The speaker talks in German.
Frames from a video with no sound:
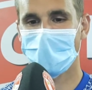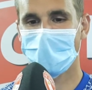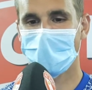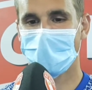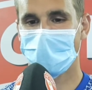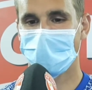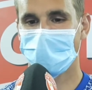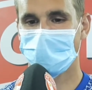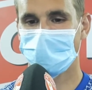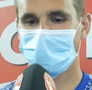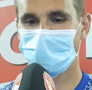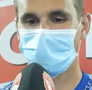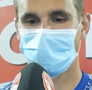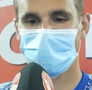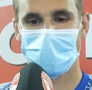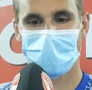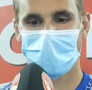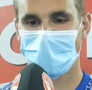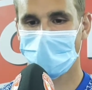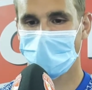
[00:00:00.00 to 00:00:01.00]
Ähm,
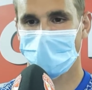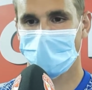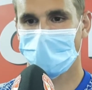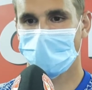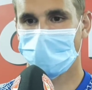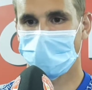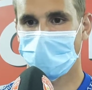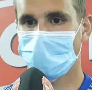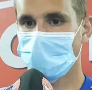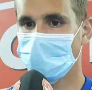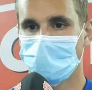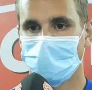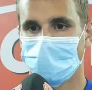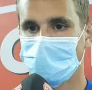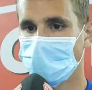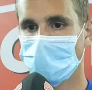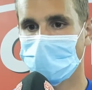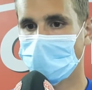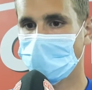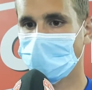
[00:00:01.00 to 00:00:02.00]
ja,
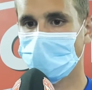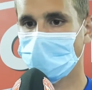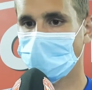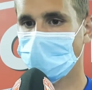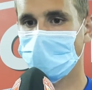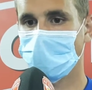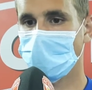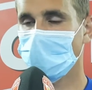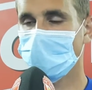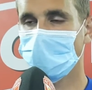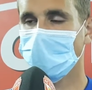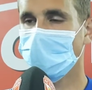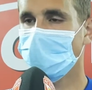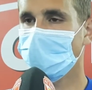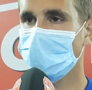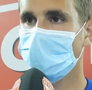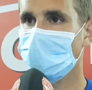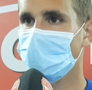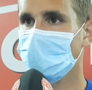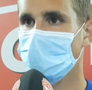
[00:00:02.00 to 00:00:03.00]
ich freue mich
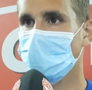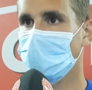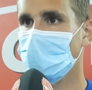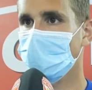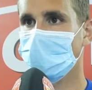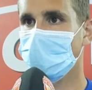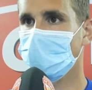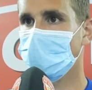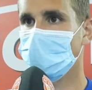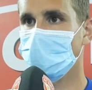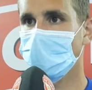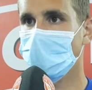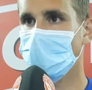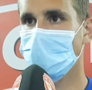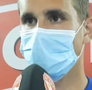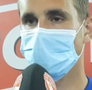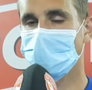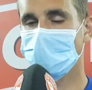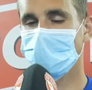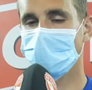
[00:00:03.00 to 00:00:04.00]
einfach auf, auf das
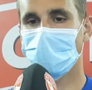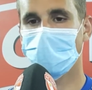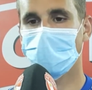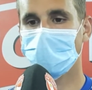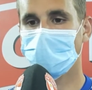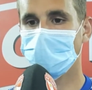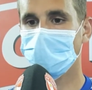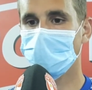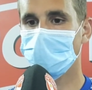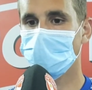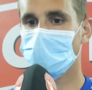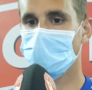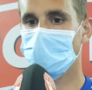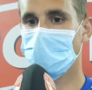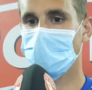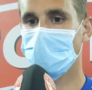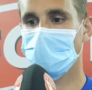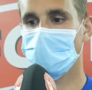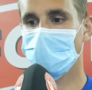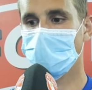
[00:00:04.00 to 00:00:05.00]
Spiel, wieder daheim können
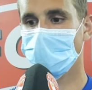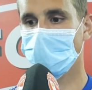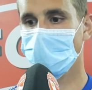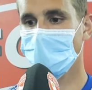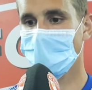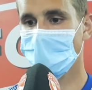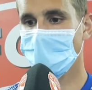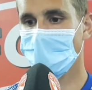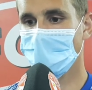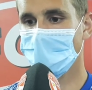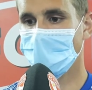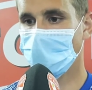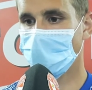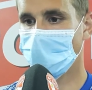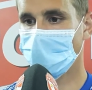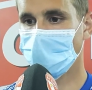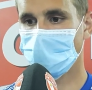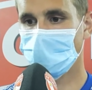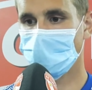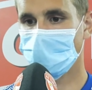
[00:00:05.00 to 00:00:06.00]
spielen
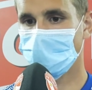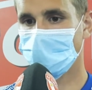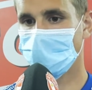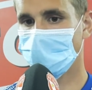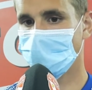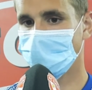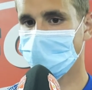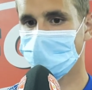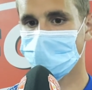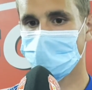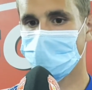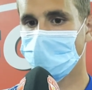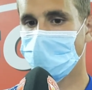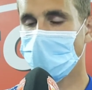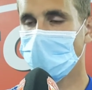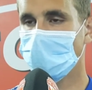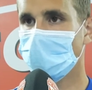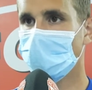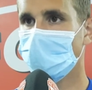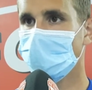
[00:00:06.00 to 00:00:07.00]
ähm,
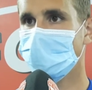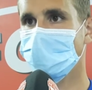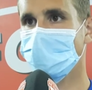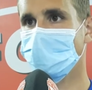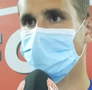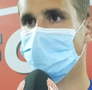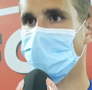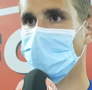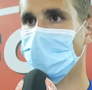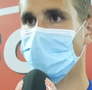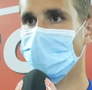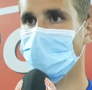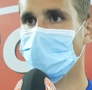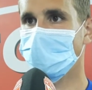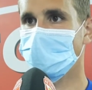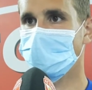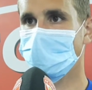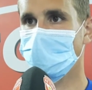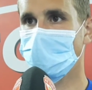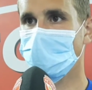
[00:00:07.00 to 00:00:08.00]
mit unseren
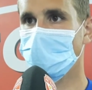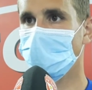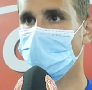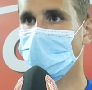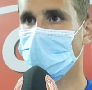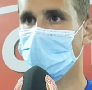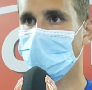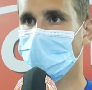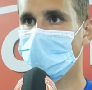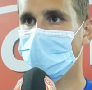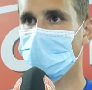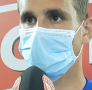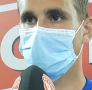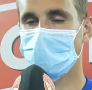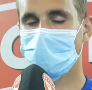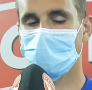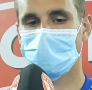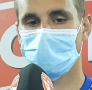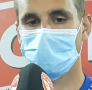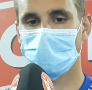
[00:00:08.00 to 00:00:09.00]
Fans, die
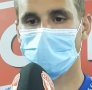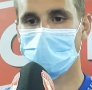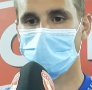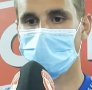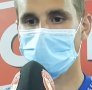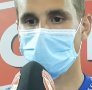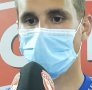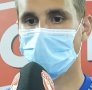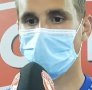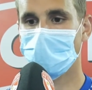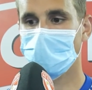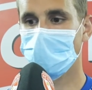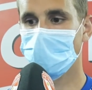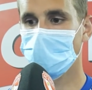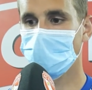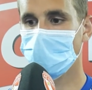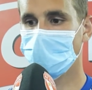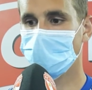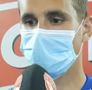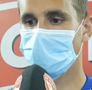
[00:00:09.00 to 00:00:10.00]
mitfiebern, die uns
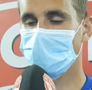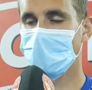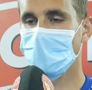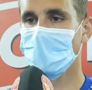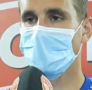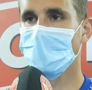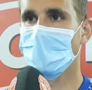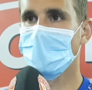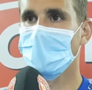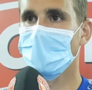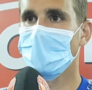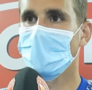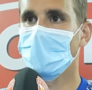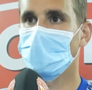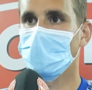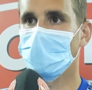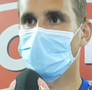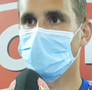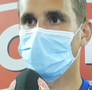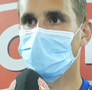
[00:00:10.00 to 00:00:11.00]
anführen.
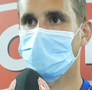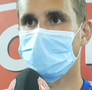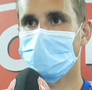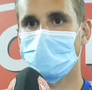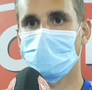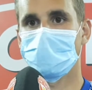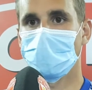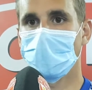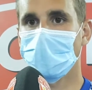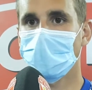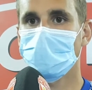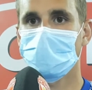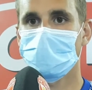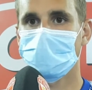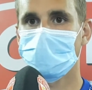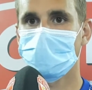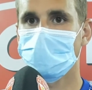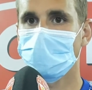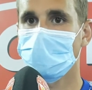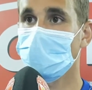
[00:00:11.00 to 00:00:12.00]
Und ja,
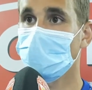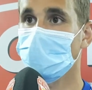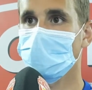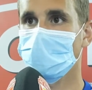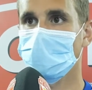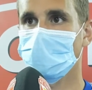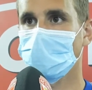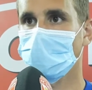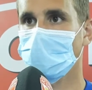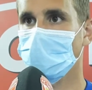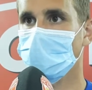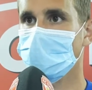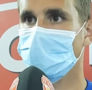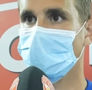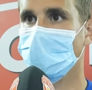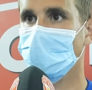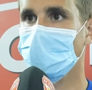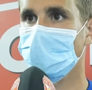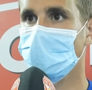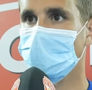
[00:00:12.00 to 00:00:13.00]
unser Ziel ist natürlich ganz
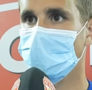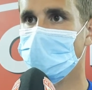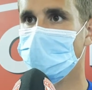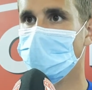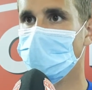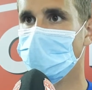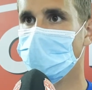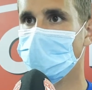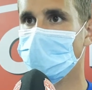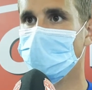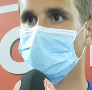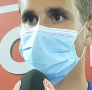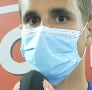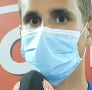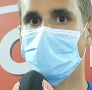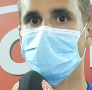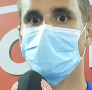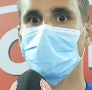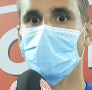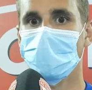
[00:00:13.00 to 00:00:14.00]
klar, dass wir
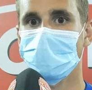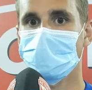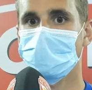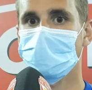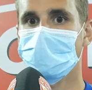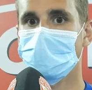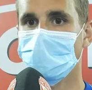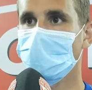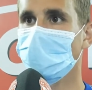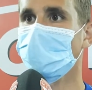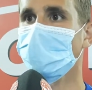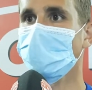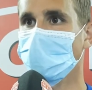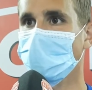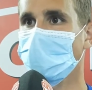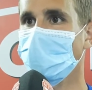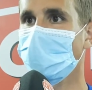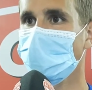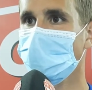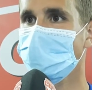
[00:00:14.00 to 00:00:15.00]
den Fans jetzt auch nach
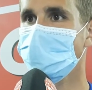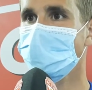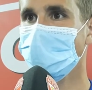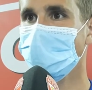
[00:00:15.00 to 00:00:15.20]
dieser langen